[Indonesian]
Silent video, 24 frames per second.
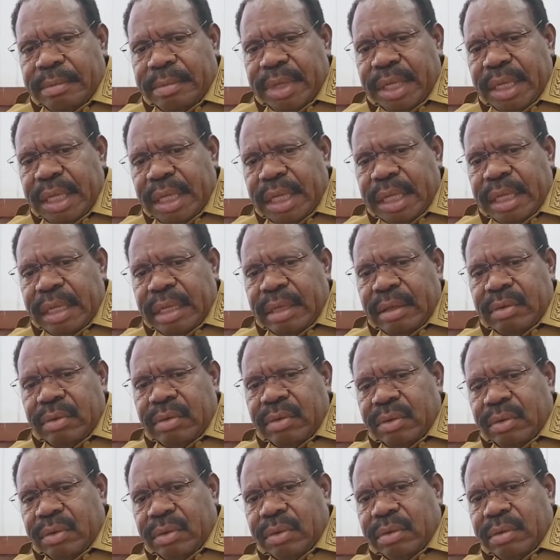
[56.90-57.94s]
bidik
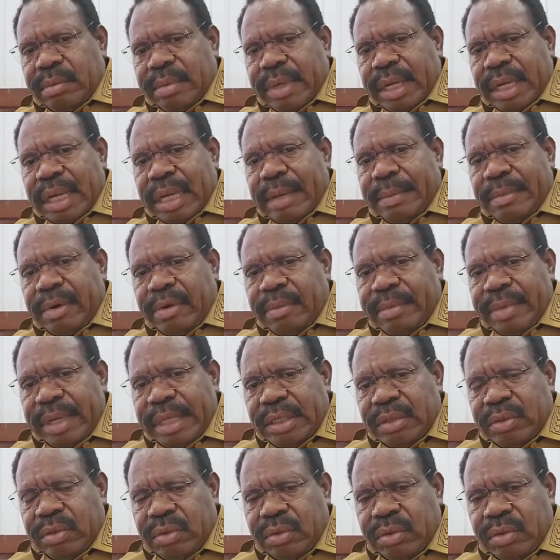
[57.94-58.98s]
untuk mereka mau
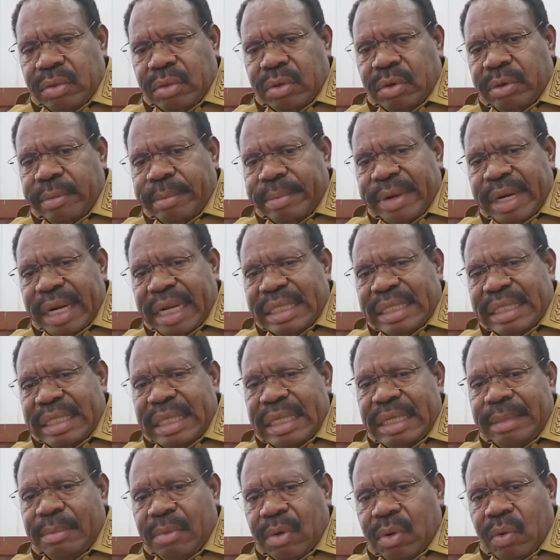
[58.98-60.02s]
masuk
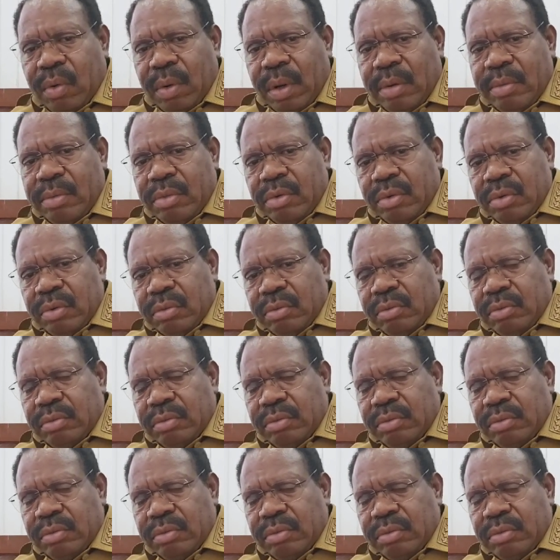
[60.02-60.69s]
operasi di Blok Wabu.